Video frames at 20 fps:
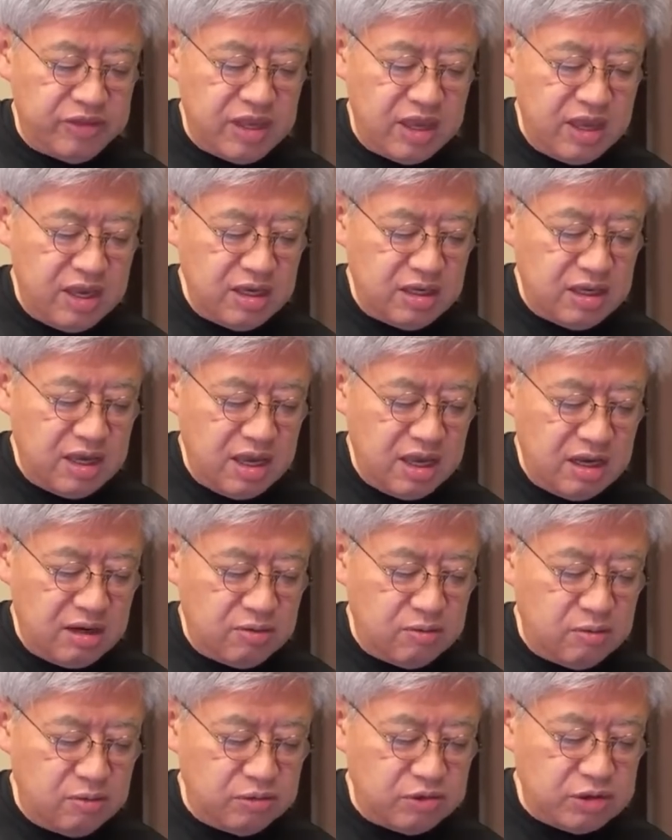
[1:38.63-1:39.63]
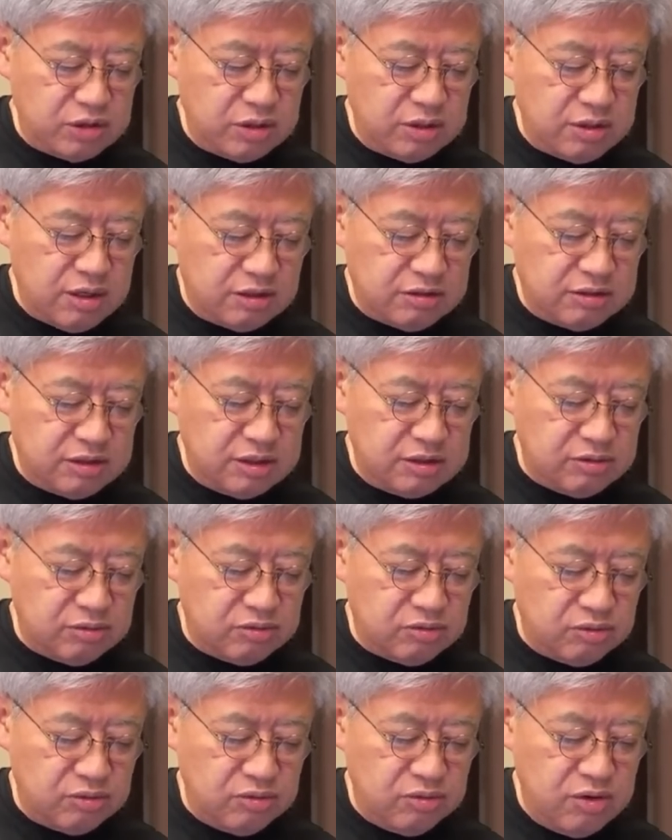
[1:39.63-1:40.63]
提携校進学制度
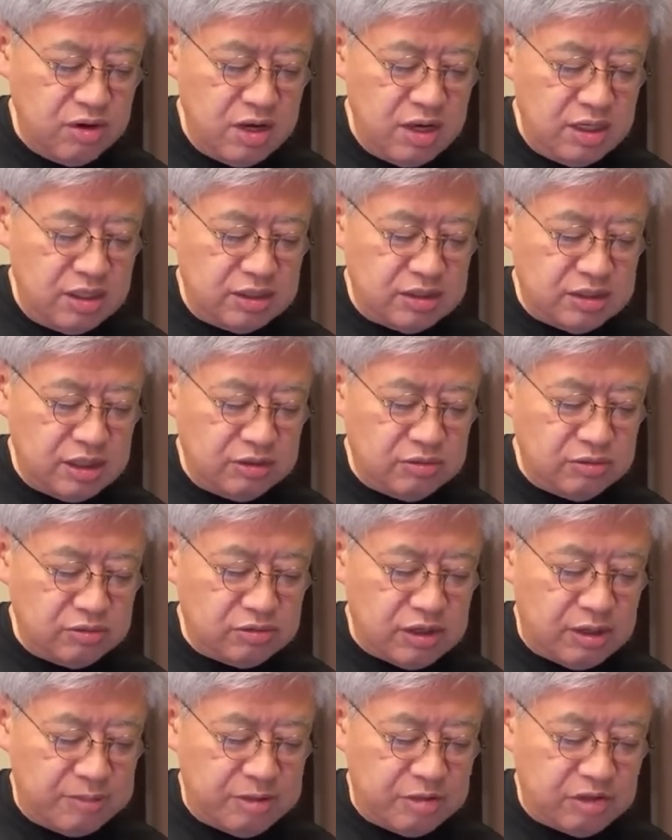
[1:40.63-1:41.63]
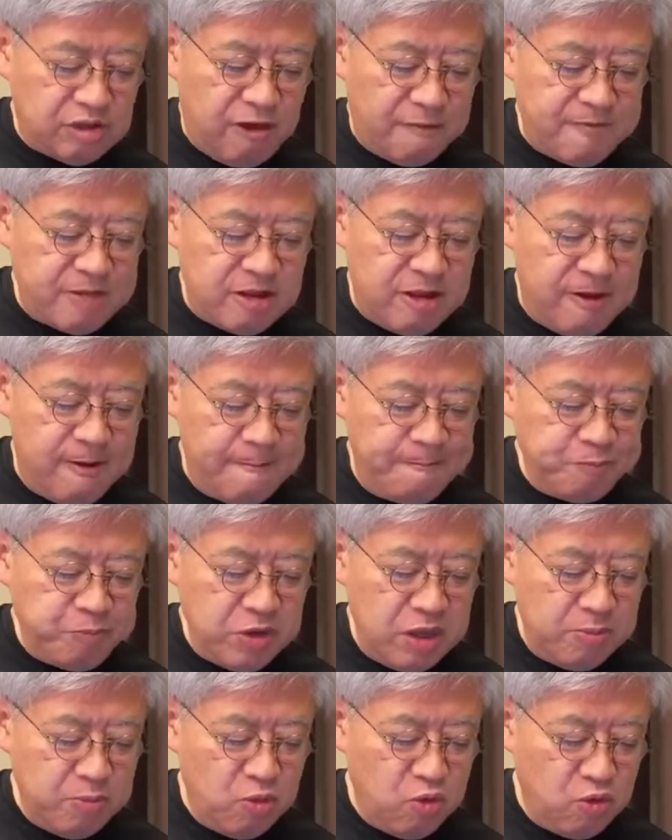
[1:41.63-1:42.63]
という悠仁様のために
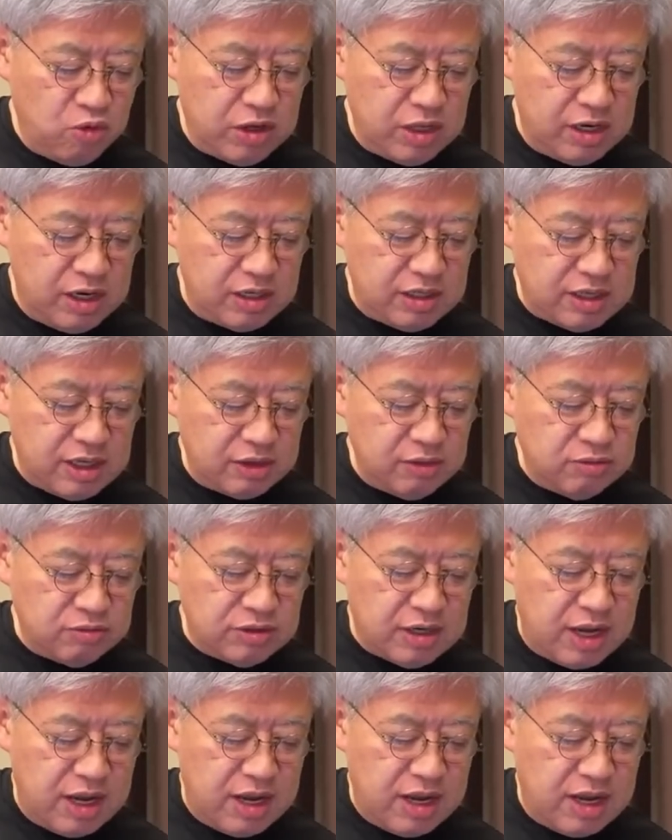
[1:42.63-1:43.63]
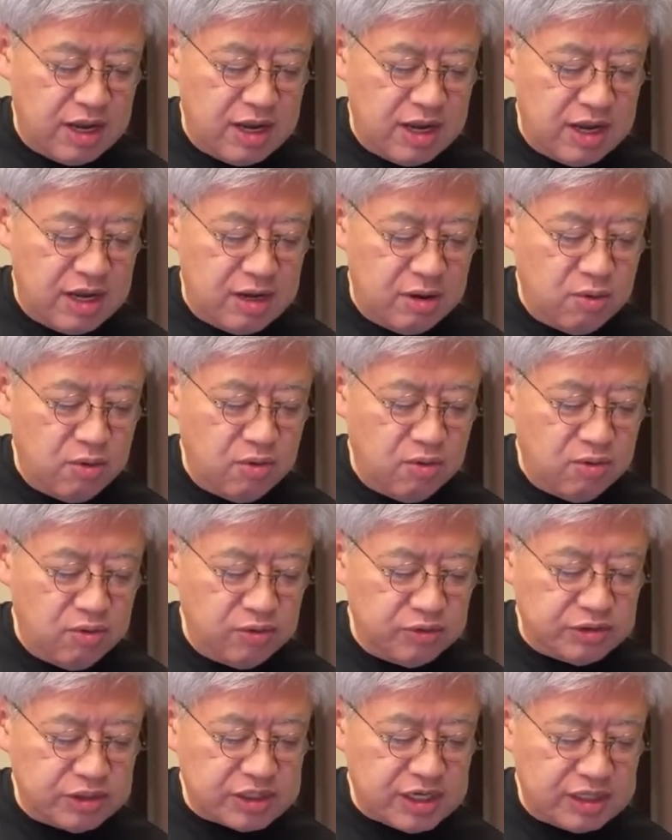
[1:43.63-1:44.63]
設けられたような方
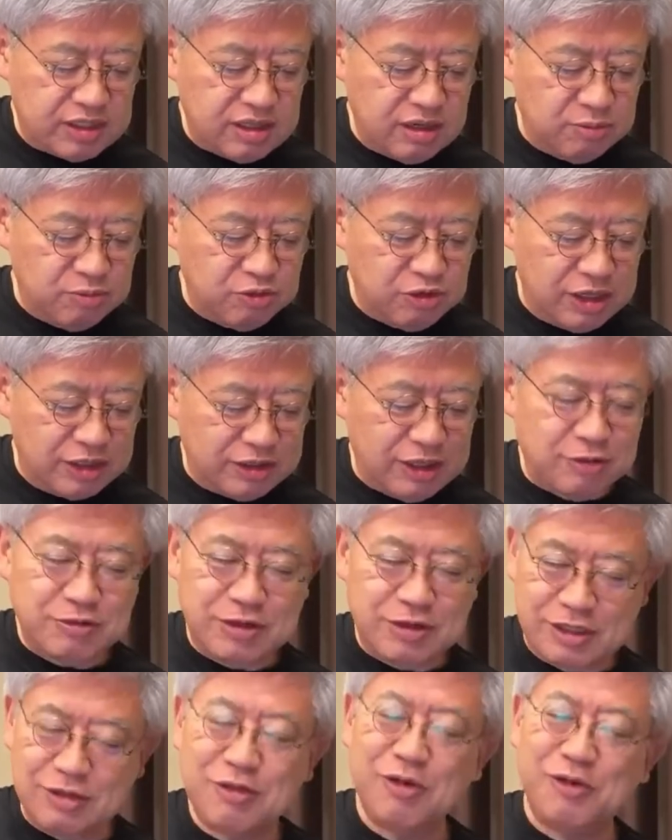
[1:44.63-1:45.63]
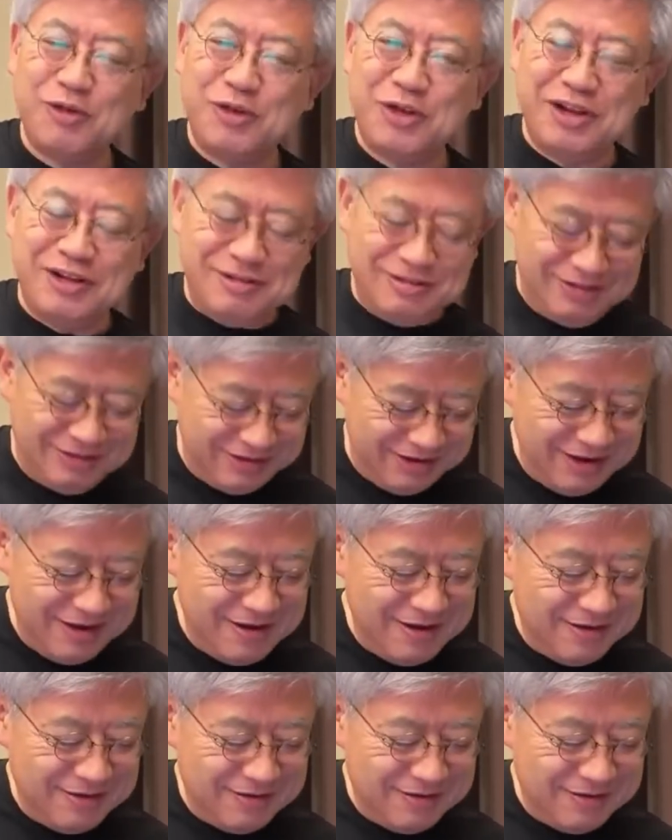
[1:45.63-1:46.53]
法を使ってるものだったのでっていう